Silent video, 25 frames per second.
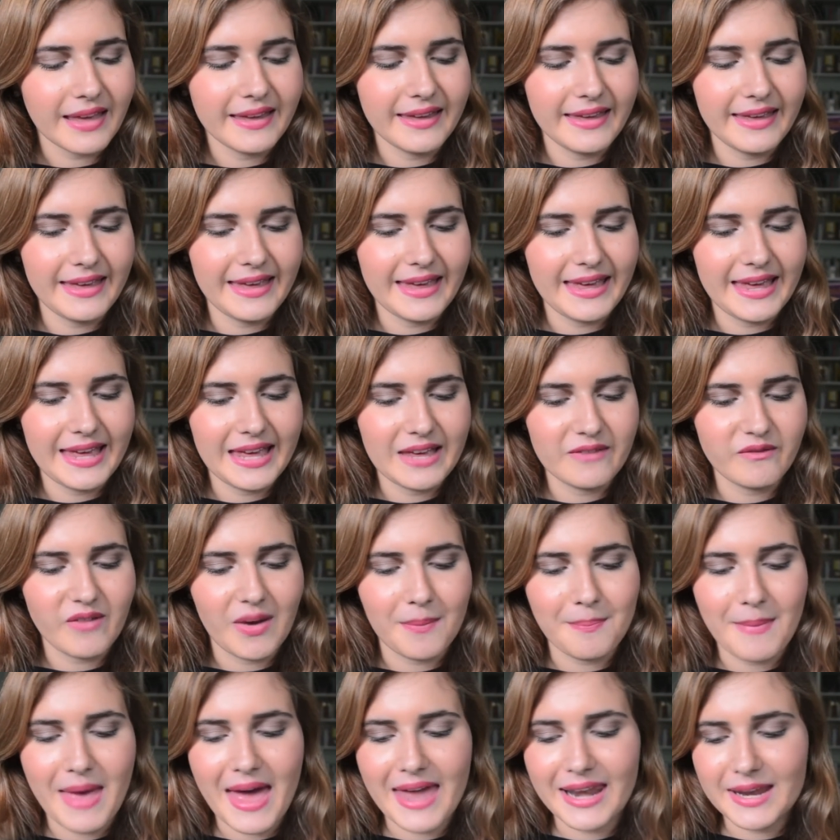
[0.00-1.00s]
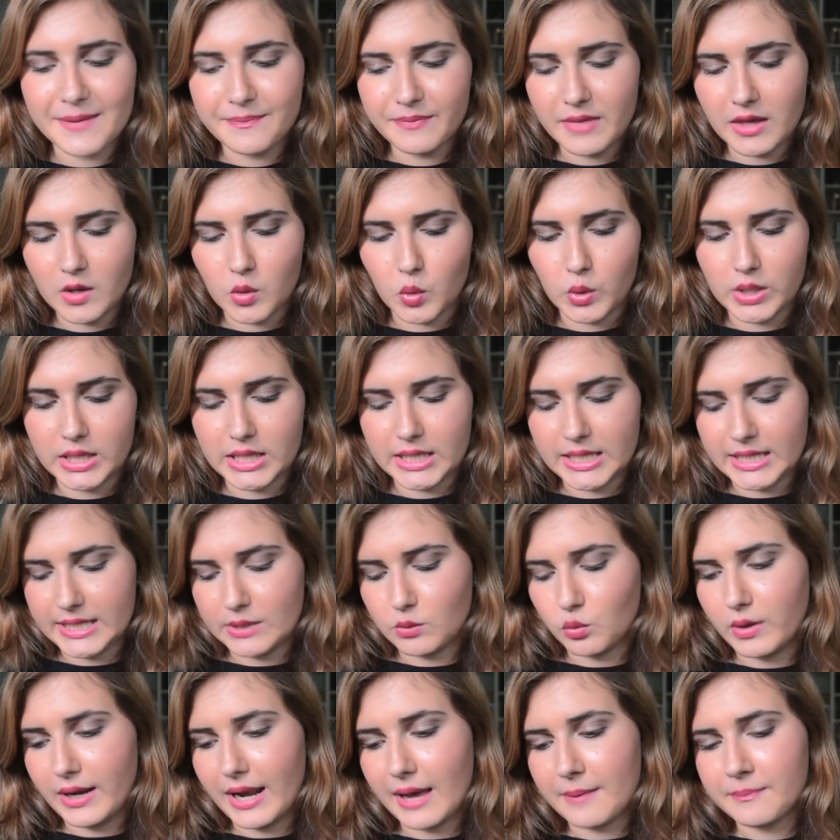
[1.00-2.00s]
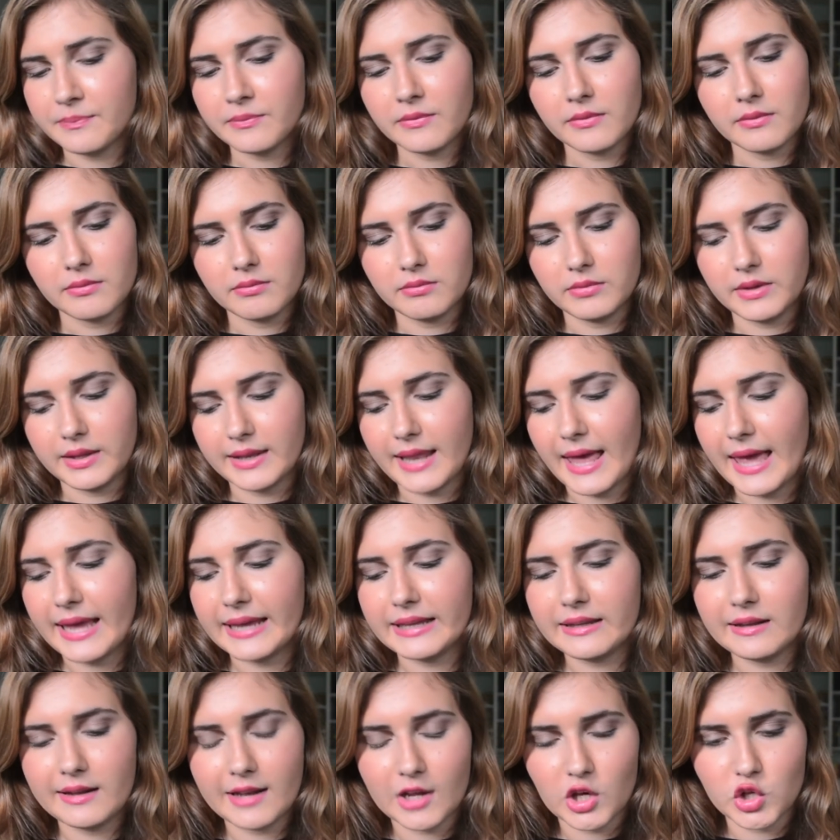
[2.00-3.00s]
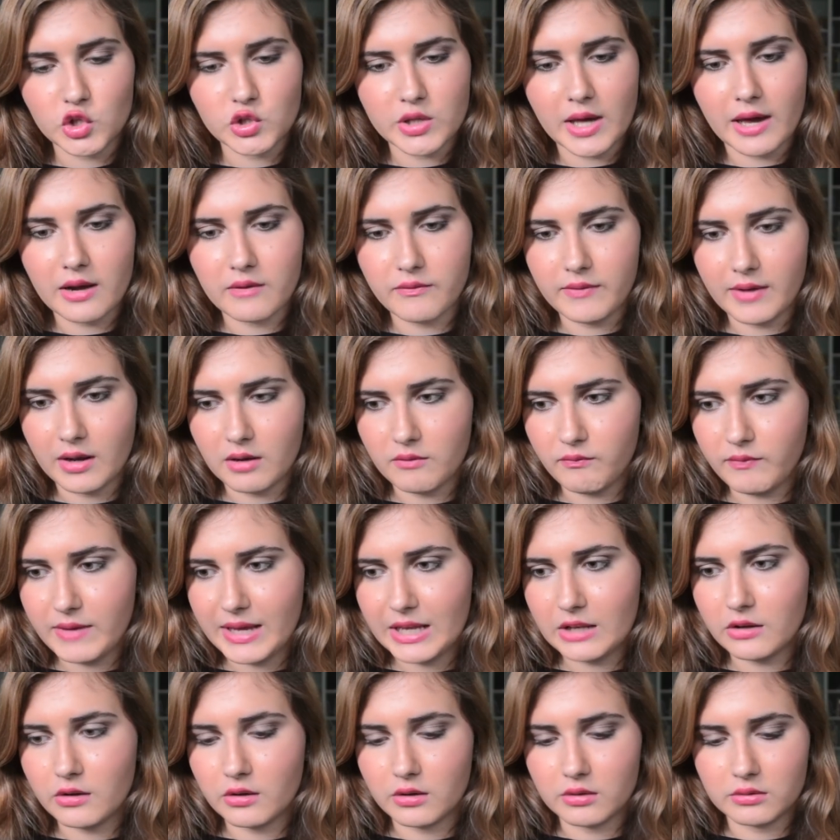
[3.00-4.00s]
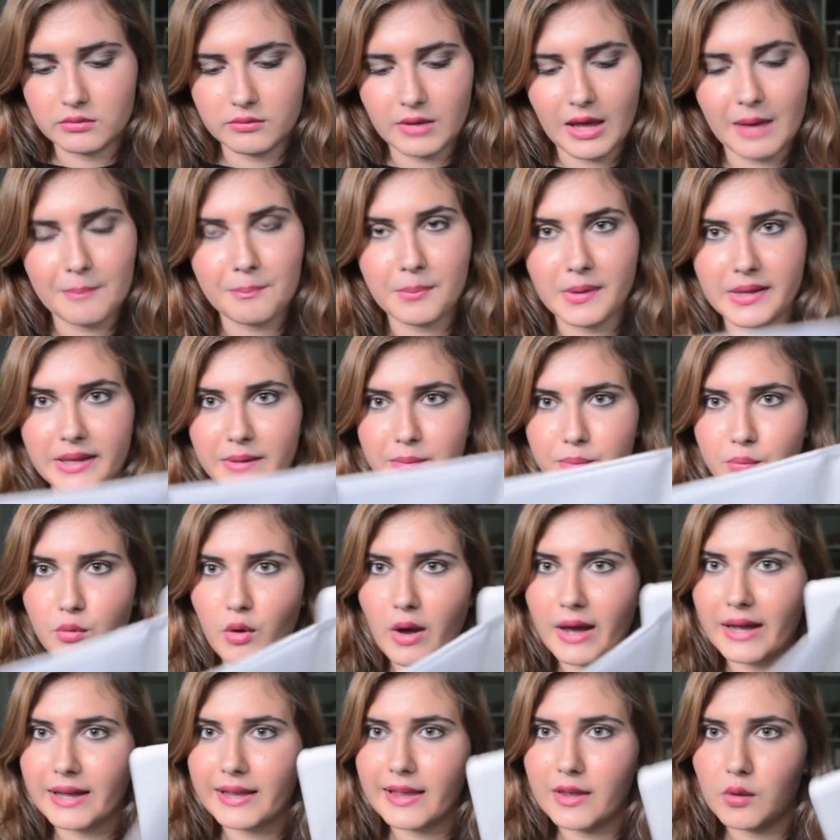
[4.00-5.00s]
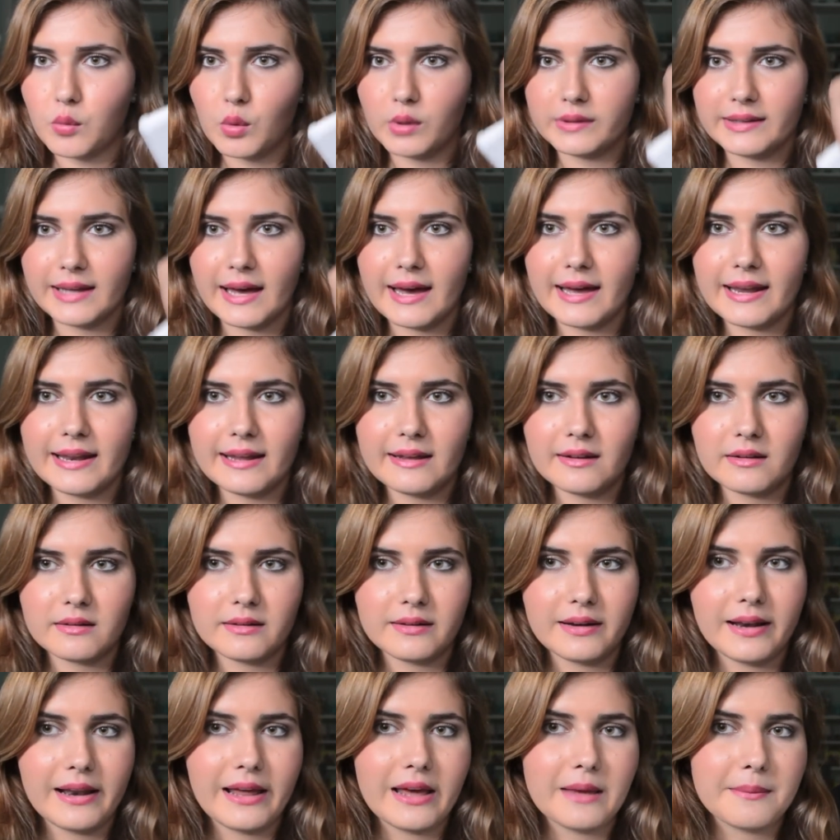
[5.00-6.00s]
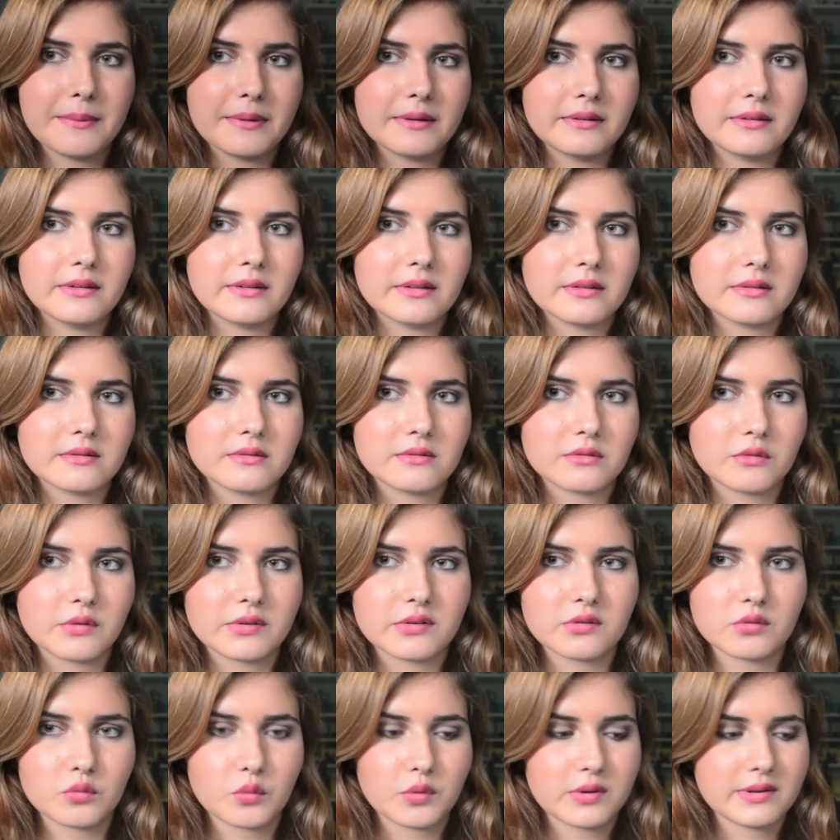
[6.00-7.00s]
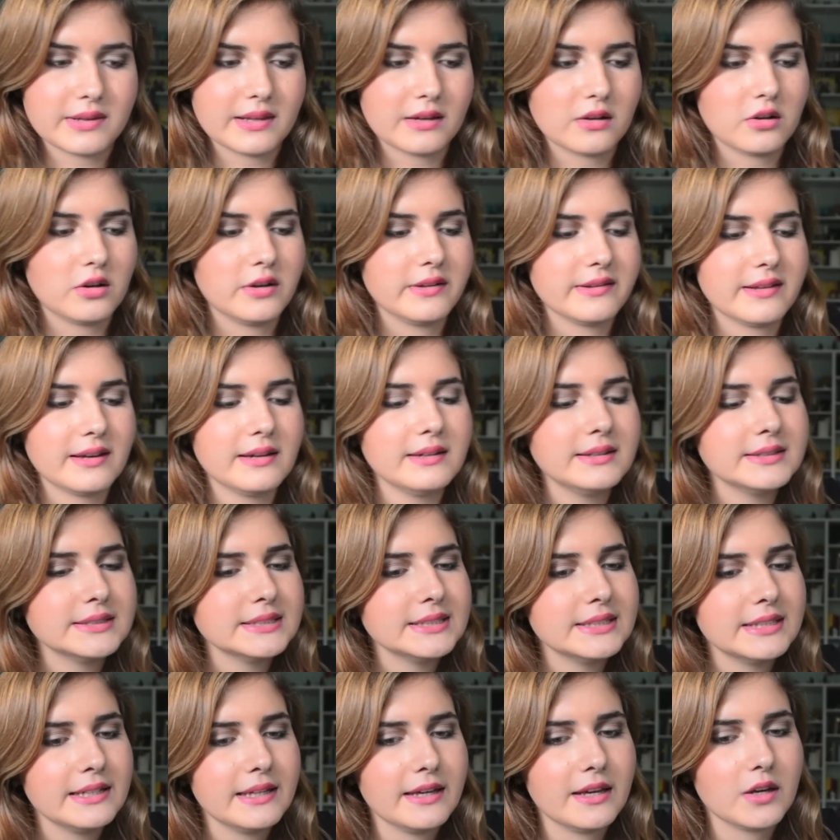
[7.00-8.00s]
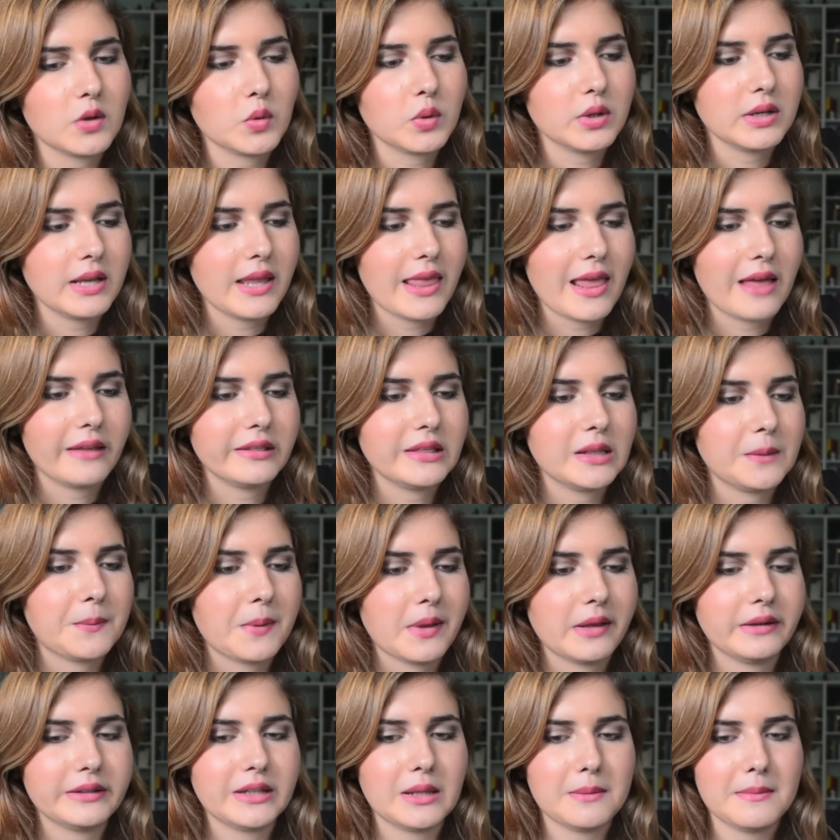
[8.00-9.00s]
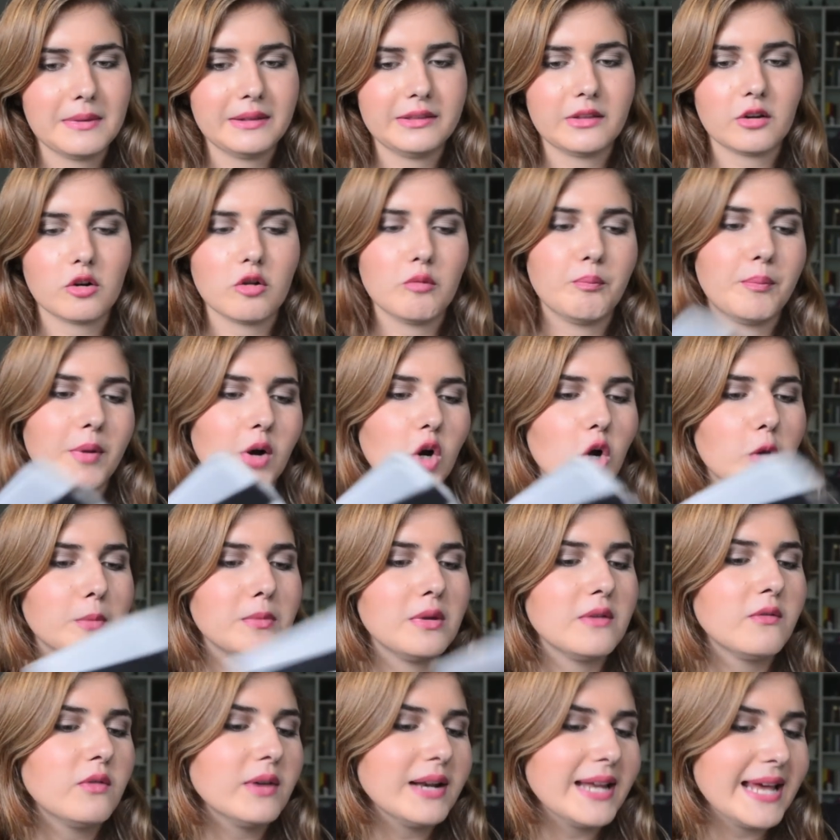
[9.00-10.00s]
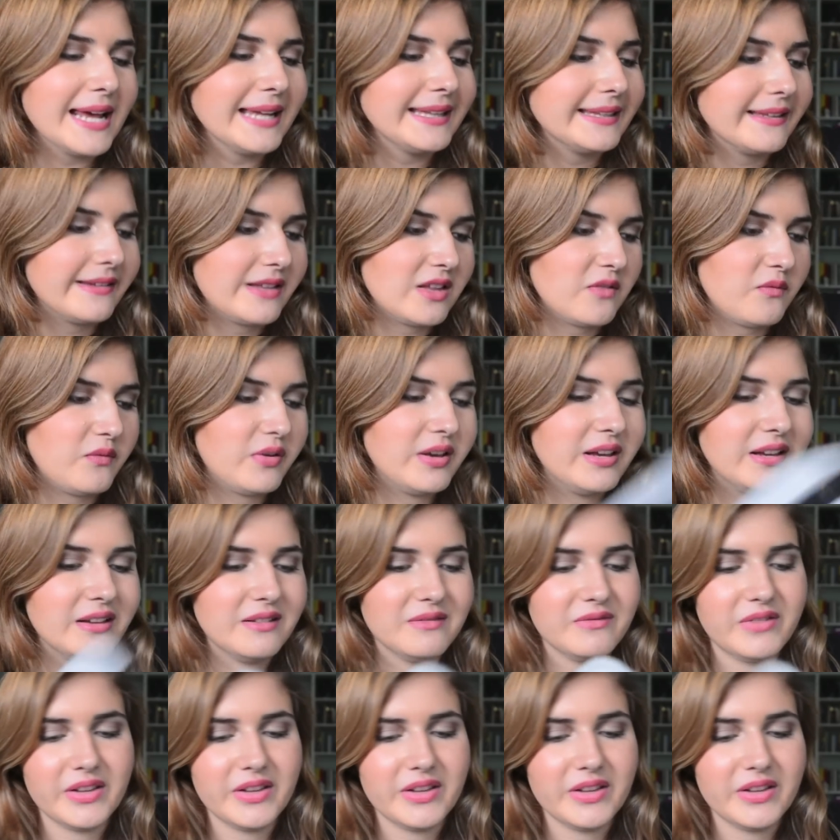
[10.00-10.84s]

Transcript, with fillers: e va bene e quindi nulla direi di lasciarvi al video, no, può anche ruotare l'iPad, su questa cosa e quindi niente, potete metterlo un po' come volete, se vi,